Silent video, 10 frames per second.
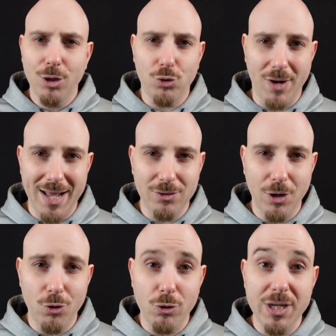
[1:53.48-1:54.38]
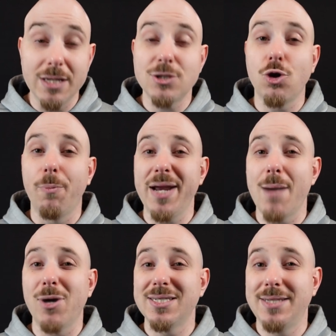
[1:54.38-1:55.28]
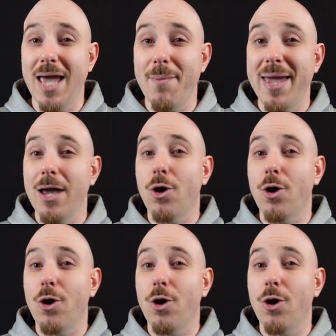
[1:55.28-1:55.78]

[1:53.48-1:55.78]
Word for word: Tornando a noi, scopriamo assieme